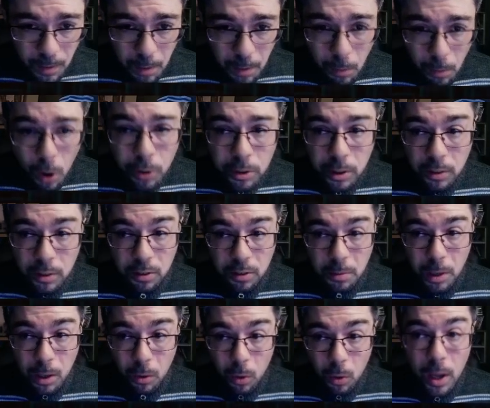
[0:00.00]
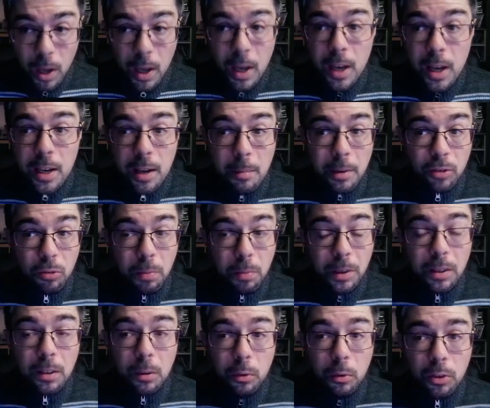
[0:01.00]
Moltissimi la maggior
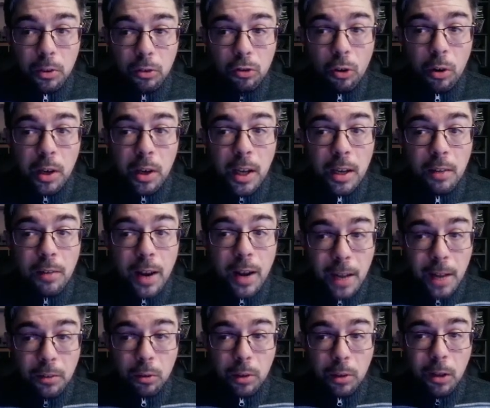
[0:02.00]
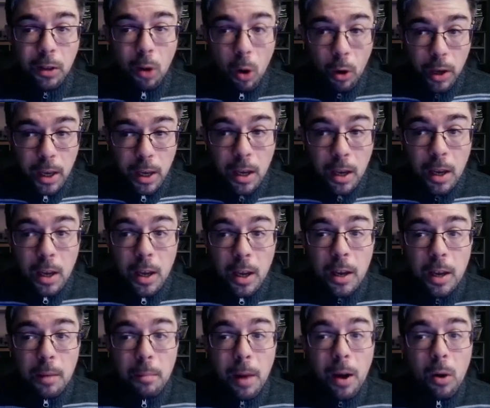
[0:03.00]
parte di questi giochi arriveranno da noi,
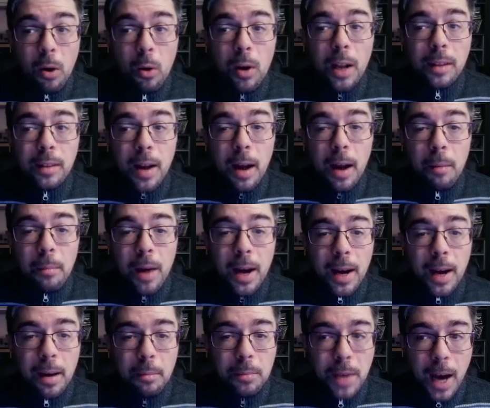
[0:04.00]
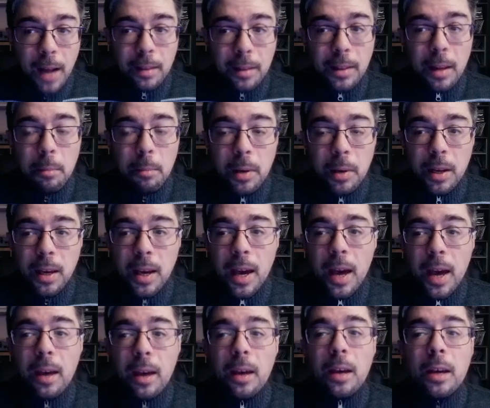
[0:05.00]
ma con la trama cambiata
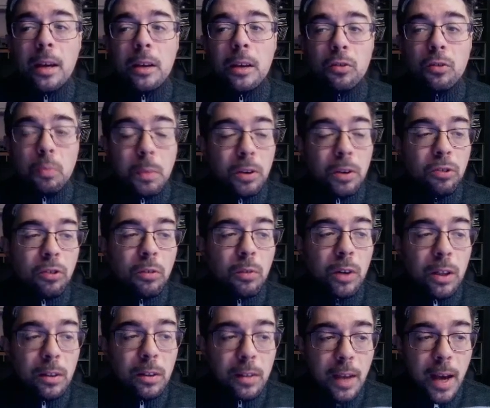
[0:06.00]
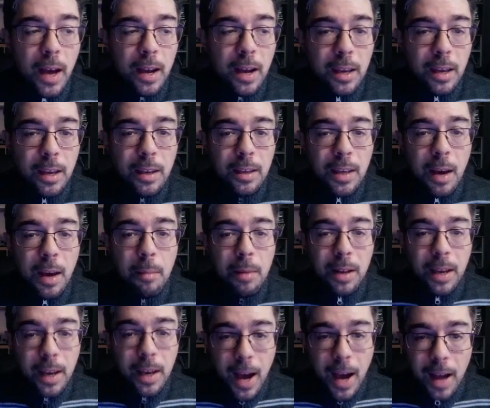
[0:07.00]
perché spesso e volentieri gli
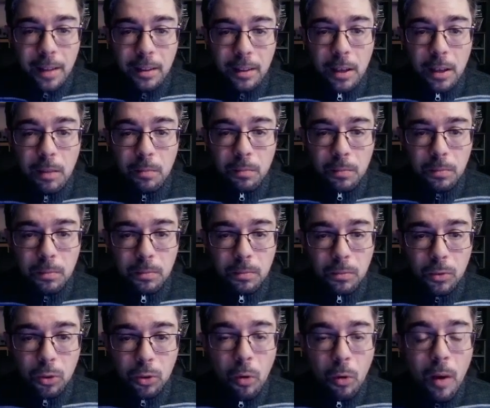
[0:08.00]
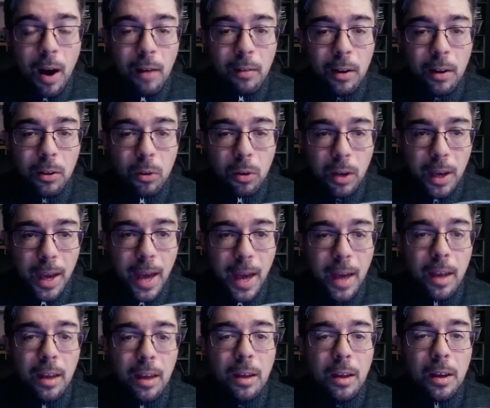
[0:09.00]
americani trovavano che
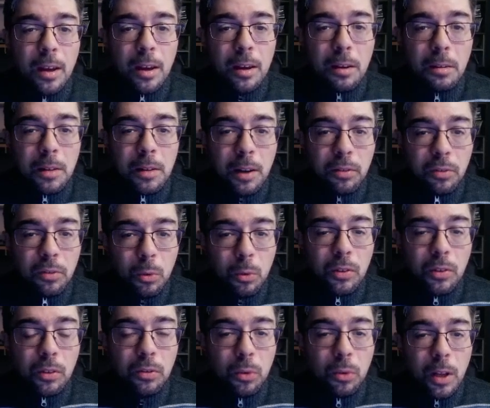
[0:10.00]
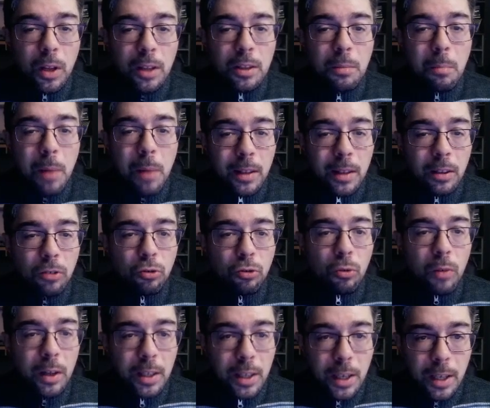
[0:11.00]
la, questa storia di bande
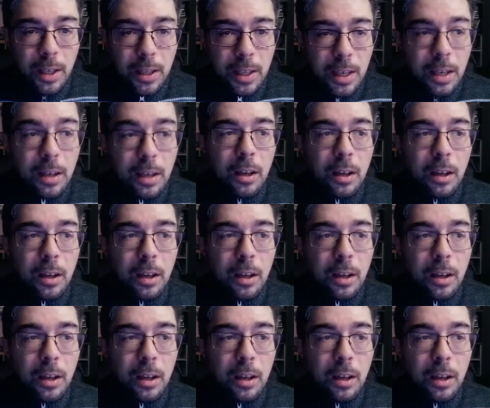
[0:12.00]
giovanili,